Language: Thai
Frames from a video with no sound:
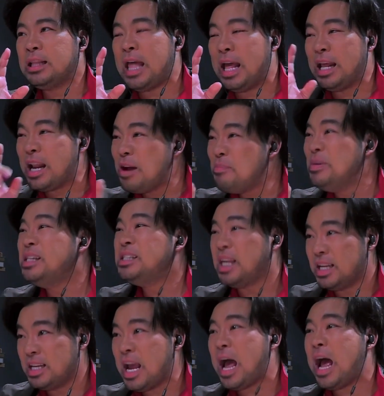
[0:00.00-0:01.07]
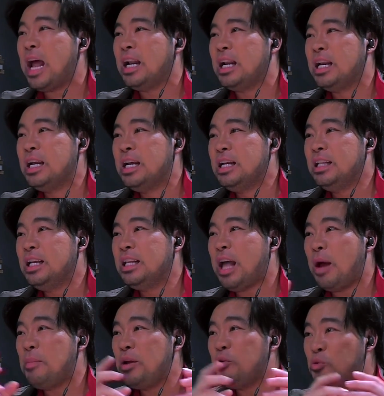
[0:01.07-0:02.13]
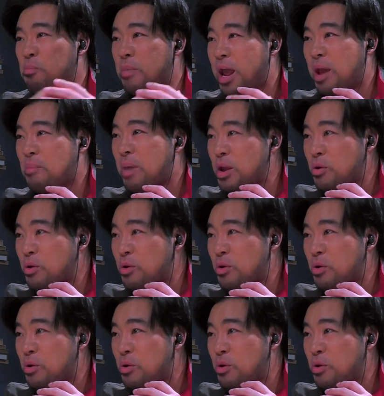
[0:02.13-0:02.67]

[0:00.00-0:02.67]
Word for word: แต่เริ่มมีสัญญาณที่ทำให้คุณแม่ไม่